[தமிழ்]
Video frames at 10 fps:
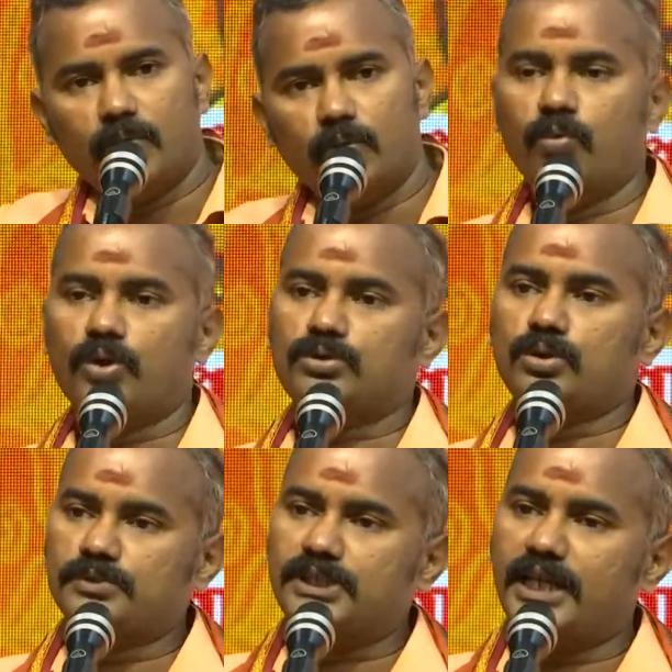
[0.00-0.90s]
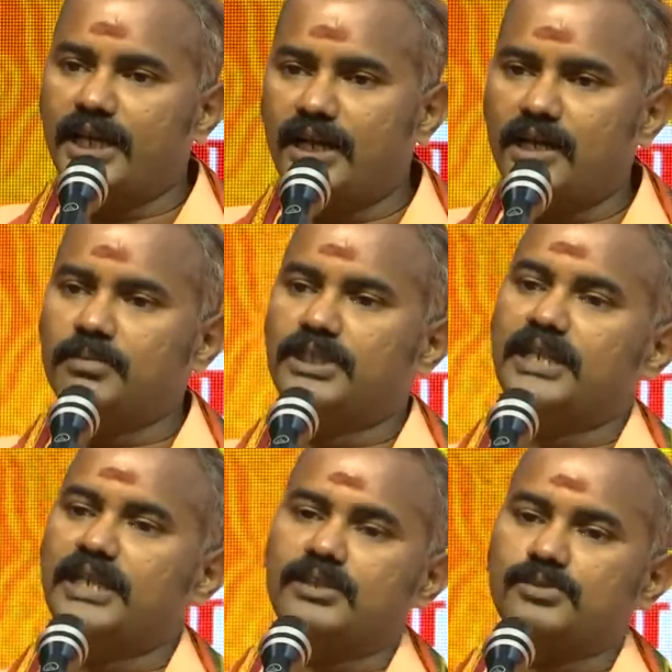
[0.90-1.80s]
ஒவ்வொருத்தரும் சரியான
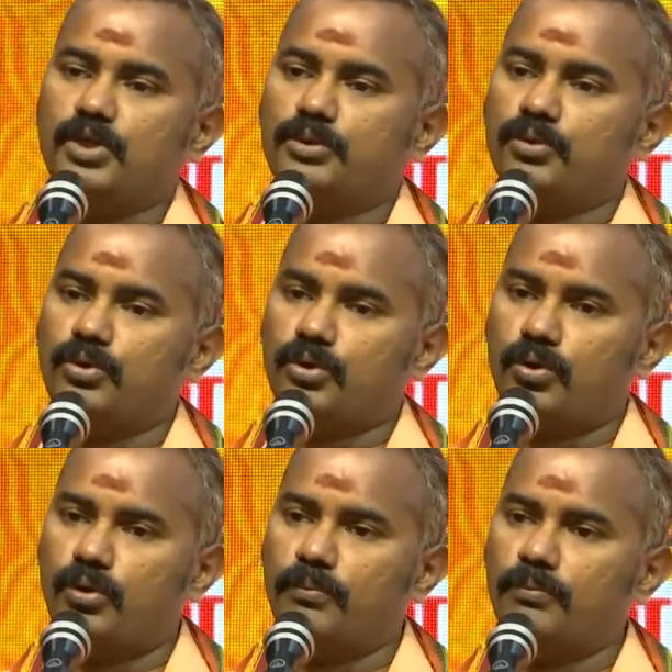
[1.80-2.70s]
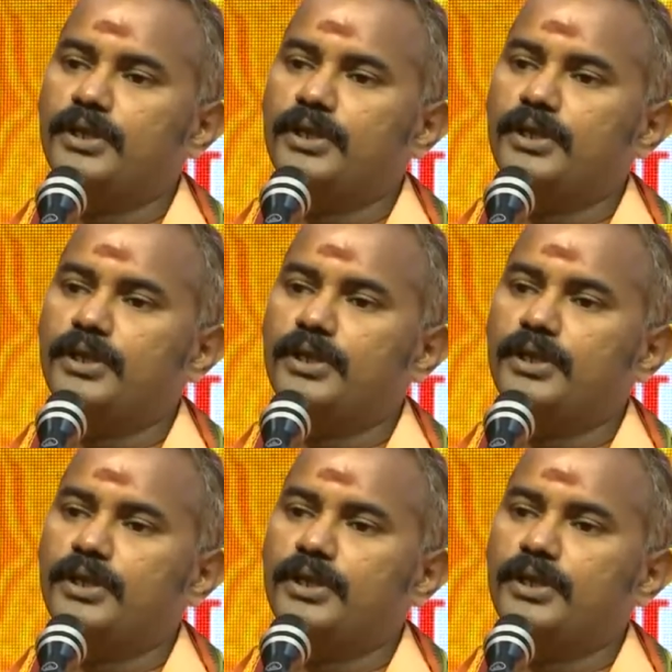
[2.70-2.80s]
பதிலைத்தான் சொல்லி கொண்டிருக்கிறோம்